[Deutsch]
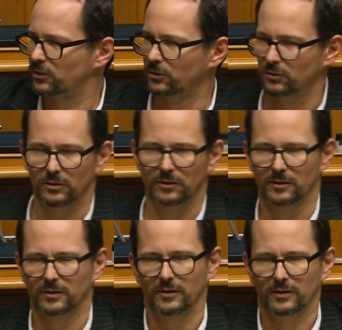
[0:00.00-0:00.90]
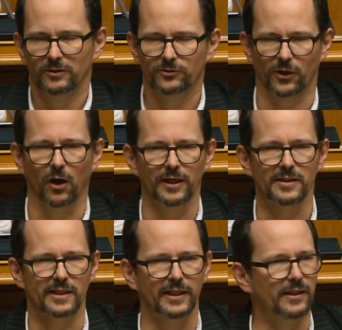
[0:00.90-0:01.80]
zu
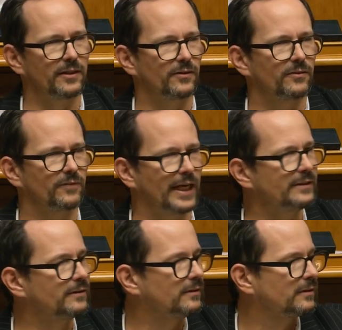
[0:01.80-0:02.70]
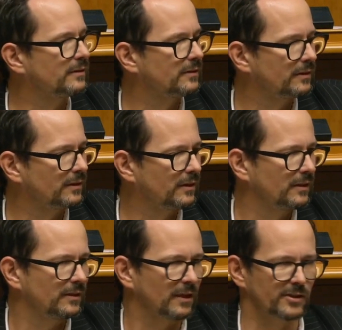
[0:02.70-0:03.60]
freuen sich, wenn
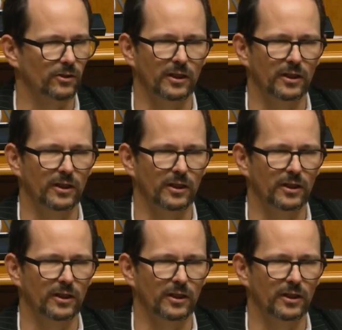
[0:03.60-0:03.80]
das